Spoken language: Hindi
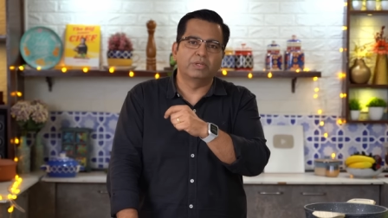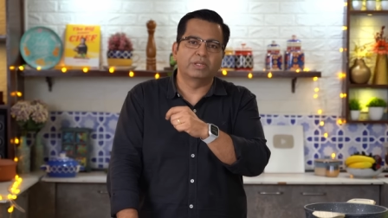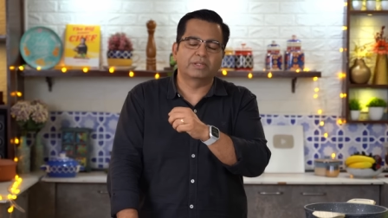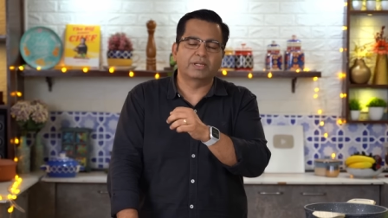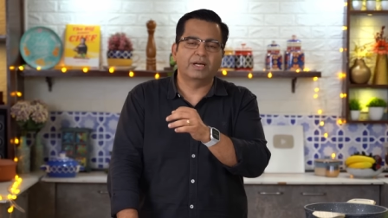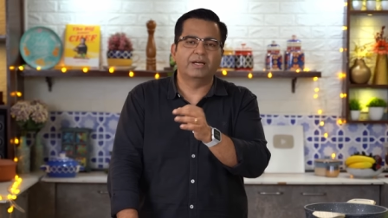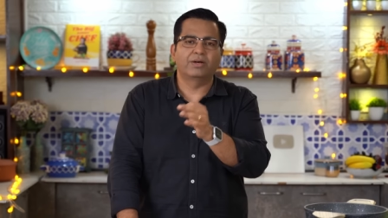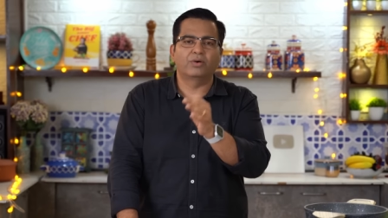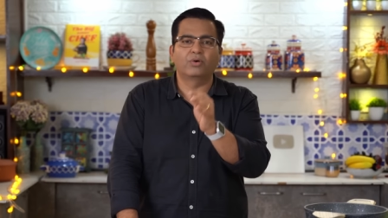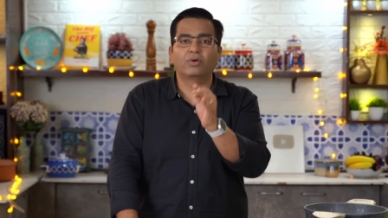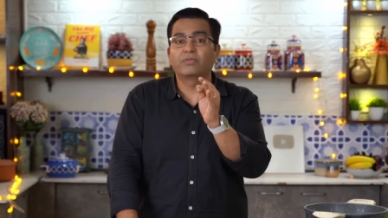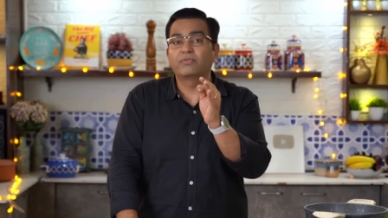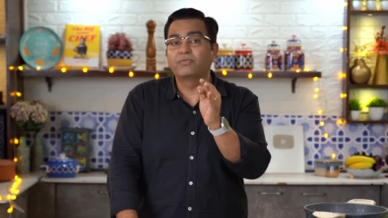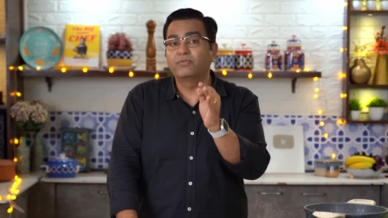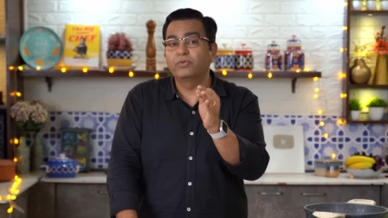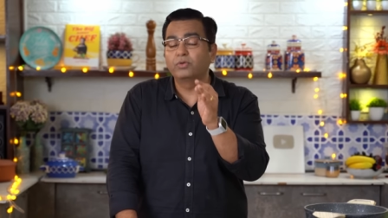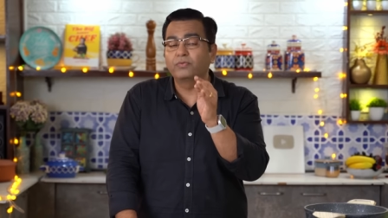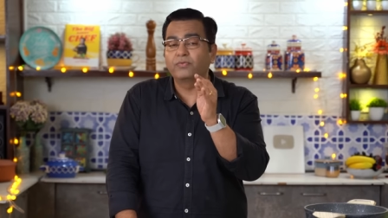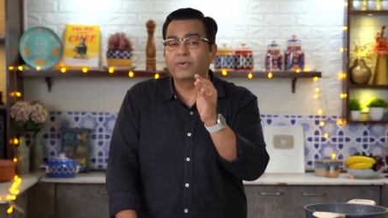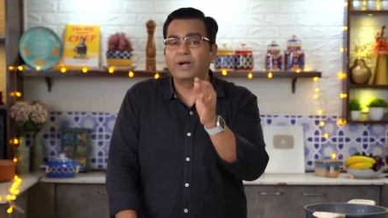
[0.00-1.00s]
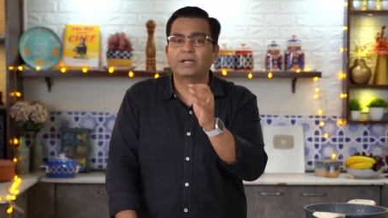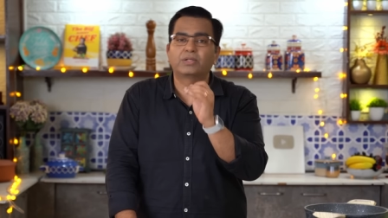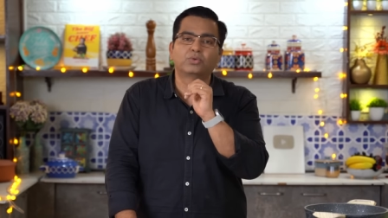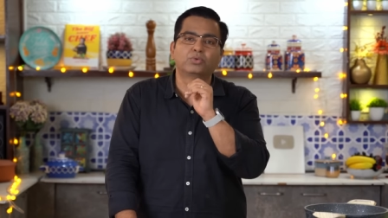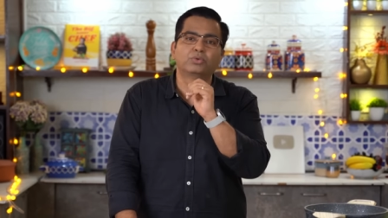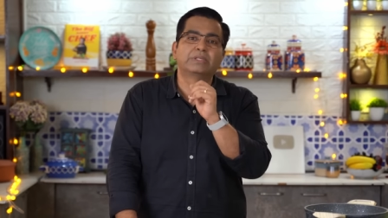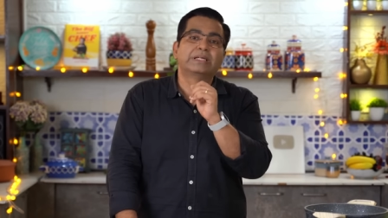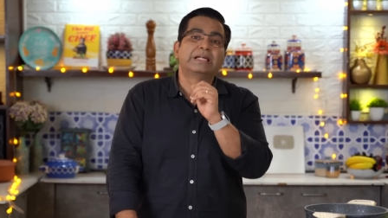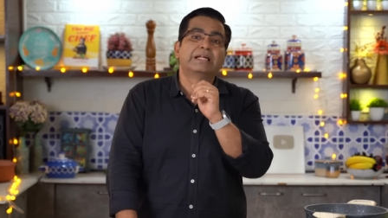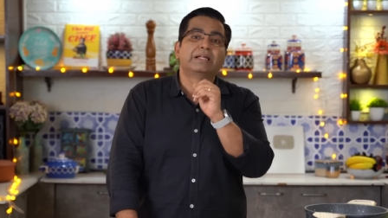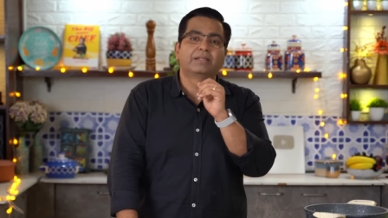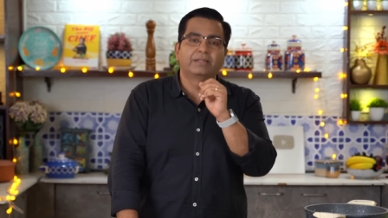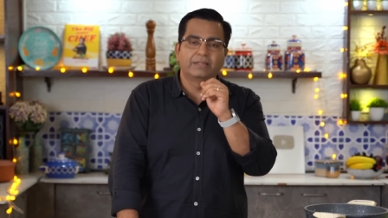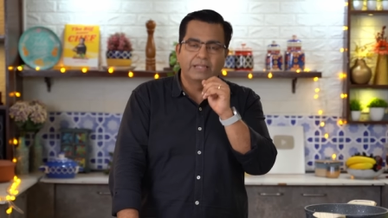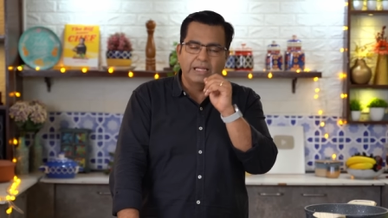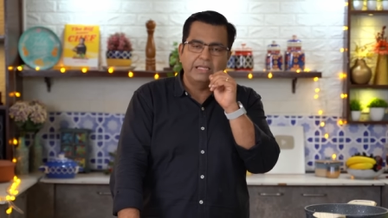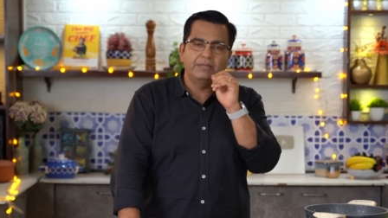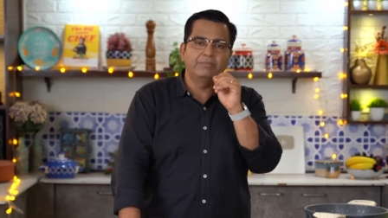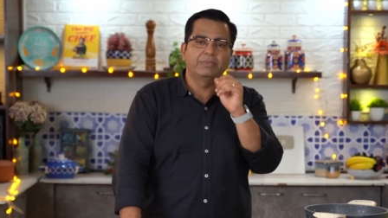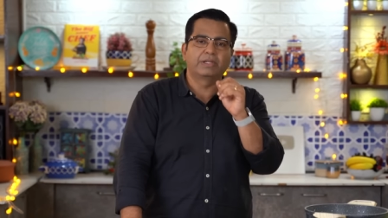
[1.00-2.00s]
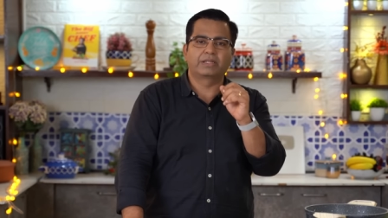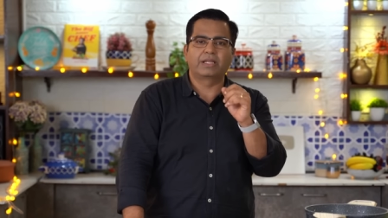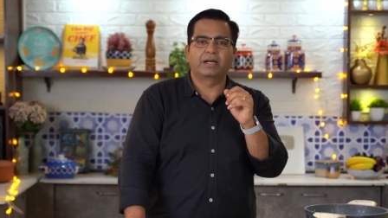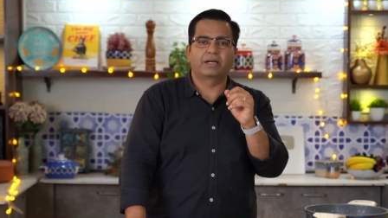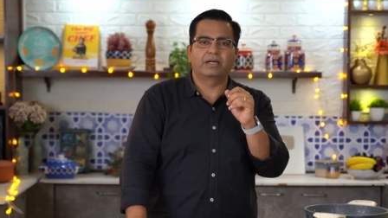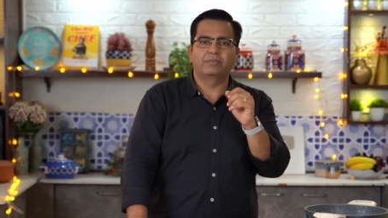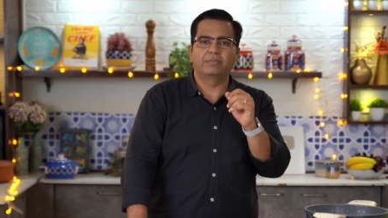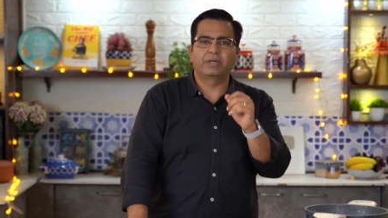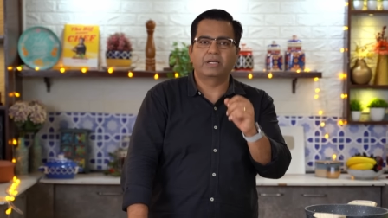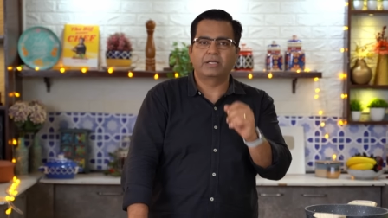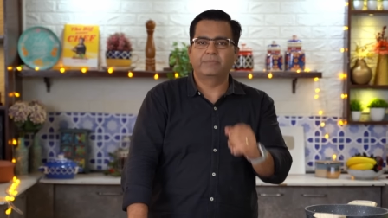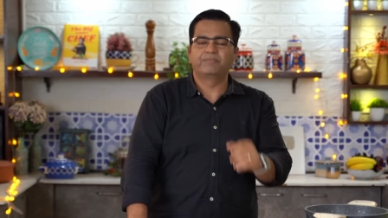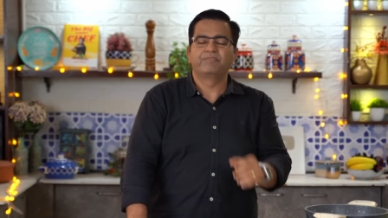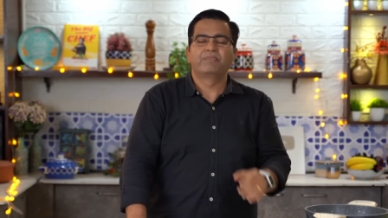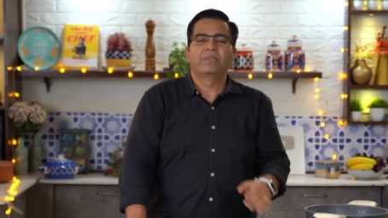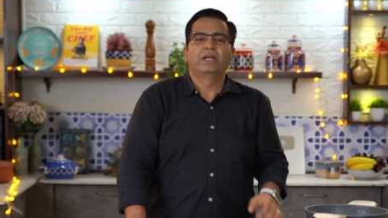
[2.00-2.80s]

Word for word: मिलता है और फुल फैट दूध नहीं मिलता कई बारी